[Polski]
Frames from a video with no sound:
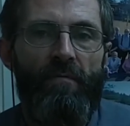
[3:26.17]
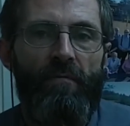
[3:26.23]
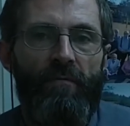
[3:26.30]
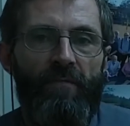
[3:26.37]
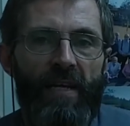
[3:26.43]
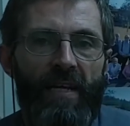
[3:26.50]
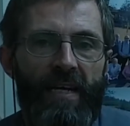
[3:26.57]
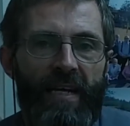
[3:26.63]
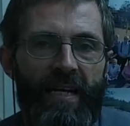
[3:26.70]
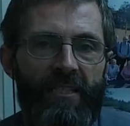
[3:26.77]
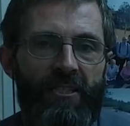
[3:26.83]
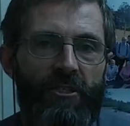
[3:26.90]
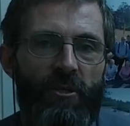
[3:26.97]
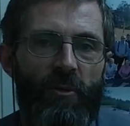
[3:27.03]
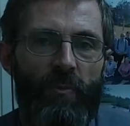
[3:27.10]
wiele
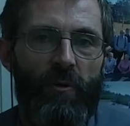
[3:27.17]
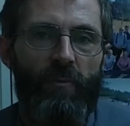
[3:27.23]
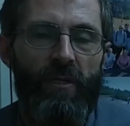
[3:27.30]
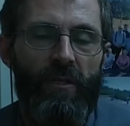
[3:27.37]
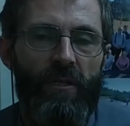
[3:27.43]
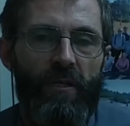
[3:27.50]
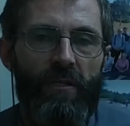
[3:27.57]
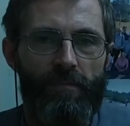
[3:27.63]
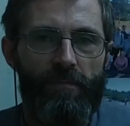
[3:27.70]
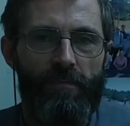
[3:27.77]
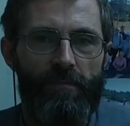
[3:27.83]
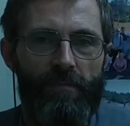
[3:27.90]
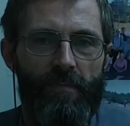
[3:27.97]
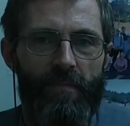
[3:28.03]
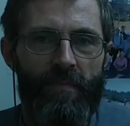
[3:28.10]
razy się pomylili.
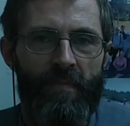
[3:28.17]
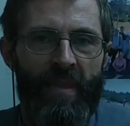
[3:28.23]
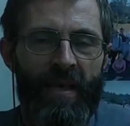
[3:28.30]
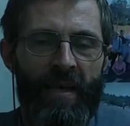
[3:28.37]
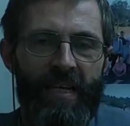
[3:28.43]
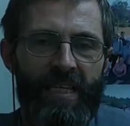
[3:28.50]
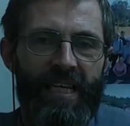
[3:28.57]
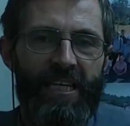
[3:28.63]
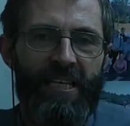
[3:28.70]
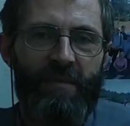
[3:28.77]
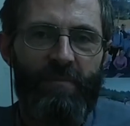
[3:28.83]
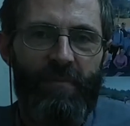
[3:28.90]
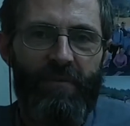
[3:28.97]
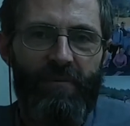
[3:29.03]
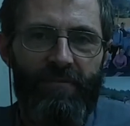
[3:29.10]

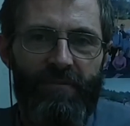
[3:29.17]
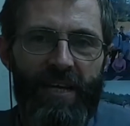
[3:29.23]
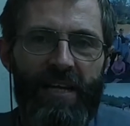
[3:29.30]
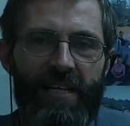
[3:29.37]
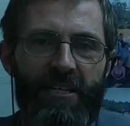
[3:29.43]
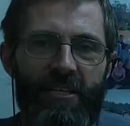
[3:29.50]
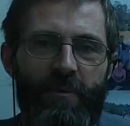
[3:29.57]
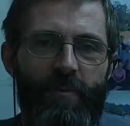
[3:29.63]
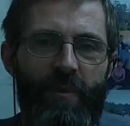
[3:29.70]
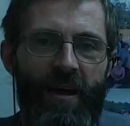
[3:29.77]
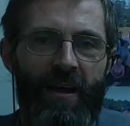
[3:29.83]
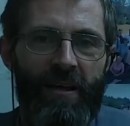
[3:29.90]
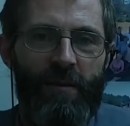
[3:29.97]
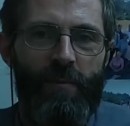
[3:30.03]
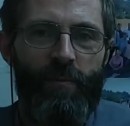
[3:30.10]
Takim wielkim
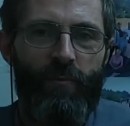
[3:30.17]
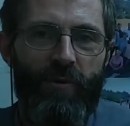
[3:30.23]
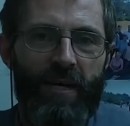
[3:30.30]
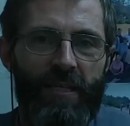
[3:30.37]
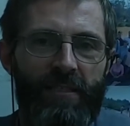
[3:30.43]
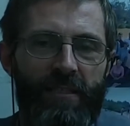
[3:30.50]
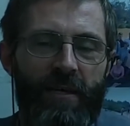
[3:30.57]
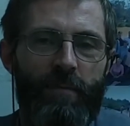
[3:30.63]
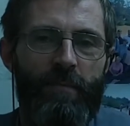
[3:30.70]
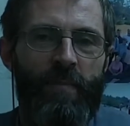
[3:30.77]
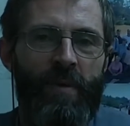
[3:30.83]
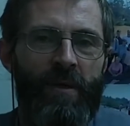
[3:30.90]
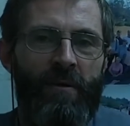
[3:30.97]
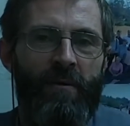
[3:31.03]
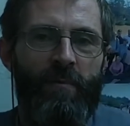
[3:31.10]
błędem
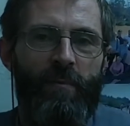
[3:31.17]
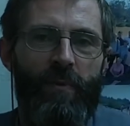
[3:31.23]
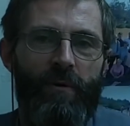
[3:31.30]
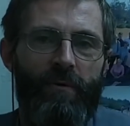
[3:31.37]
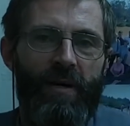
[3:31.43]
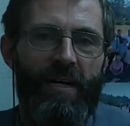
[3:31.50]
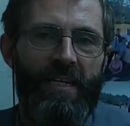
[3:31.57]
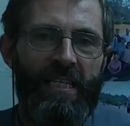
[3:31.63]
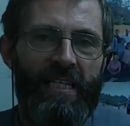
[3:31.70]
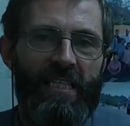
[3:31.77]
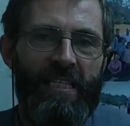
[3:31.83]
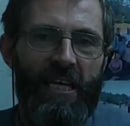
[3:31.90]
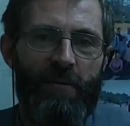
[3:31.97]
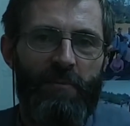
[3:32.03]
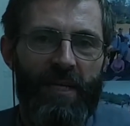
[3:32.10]
była
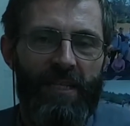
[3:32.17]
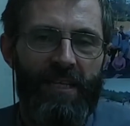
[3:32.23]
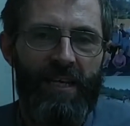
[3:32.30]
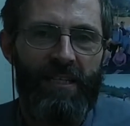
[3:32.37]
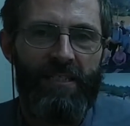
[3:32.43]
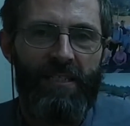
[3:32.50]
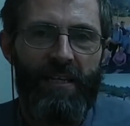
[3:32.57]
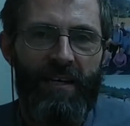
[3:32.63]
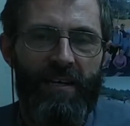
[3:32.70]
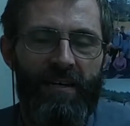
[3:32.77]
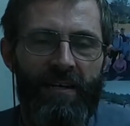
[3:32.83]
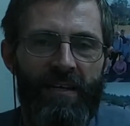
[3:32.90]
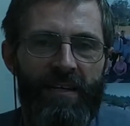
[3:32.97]
interpretacja